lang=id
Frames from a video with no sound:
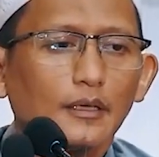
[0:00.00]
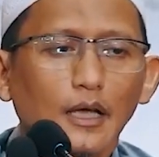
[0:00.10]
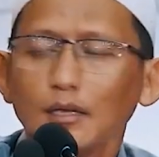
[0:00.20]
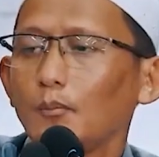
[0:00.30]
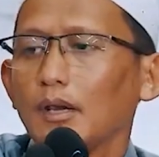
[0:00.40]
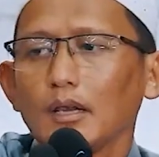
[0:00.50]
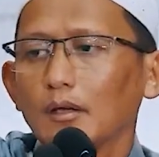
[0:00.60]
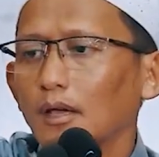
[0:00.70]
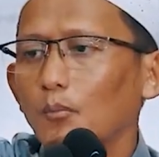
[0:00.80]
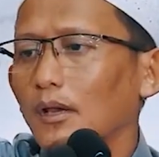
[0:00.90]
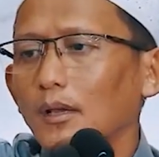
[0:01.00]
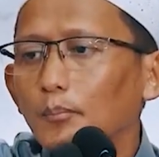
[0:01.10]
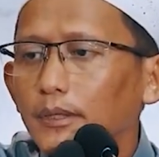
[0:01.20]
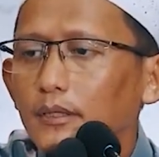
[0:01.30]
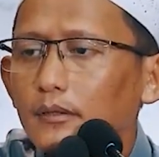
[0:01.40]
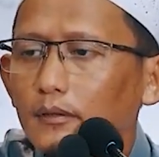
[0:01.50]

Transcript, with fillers: Nggak lebih, nggak boleh lebih.